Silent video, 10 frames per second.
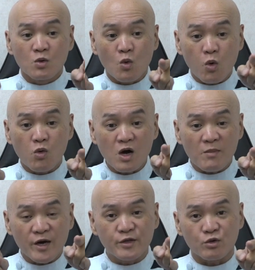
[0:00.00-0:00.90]
ここが
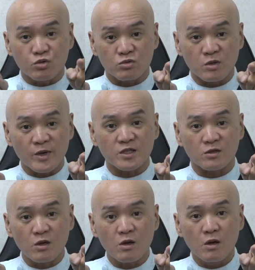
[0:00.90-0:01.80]
巻いてくるのねまた
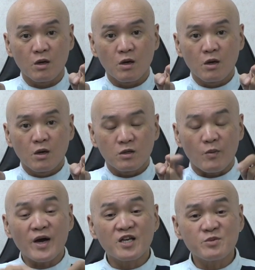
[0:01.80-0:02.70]
ねで
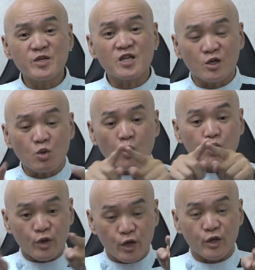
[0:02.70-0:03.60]
巻き爪じゃない人はこ
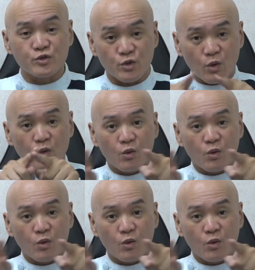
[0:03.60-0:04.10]
れでいいですよ